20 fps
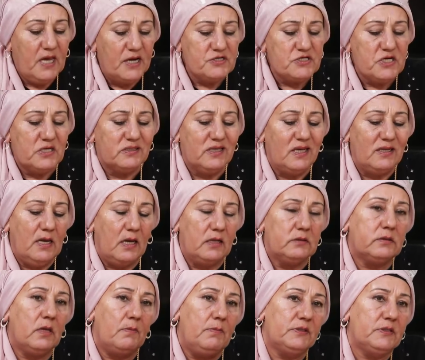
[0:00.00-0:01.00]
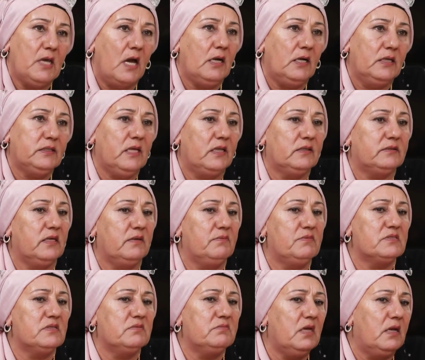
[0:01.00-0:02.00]
gerçekten yani tam, hakikaten
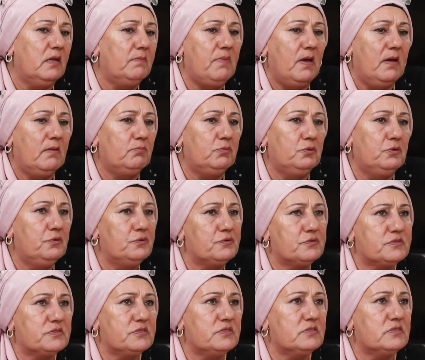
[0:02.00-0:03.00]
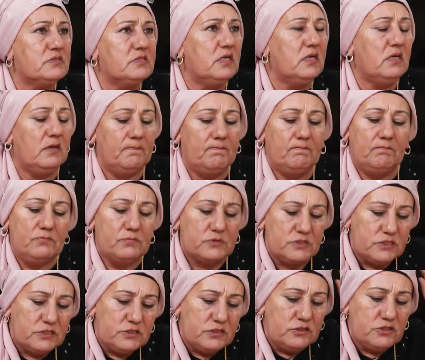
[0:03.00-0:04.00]
temizim. Yani ben bu sizde
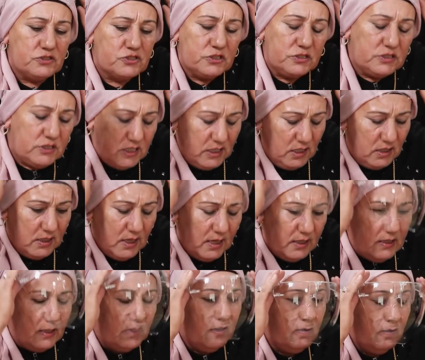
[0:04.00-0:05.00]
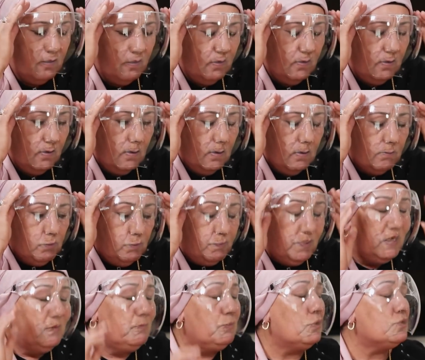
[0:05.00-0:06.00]
sizin için değil yani. Bu
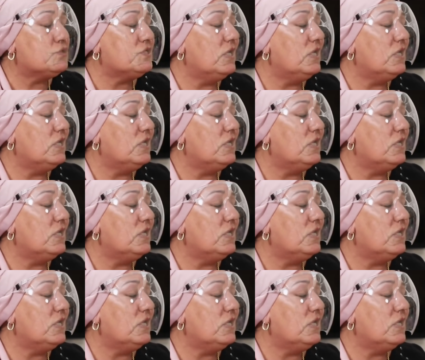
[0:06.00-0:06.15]
benim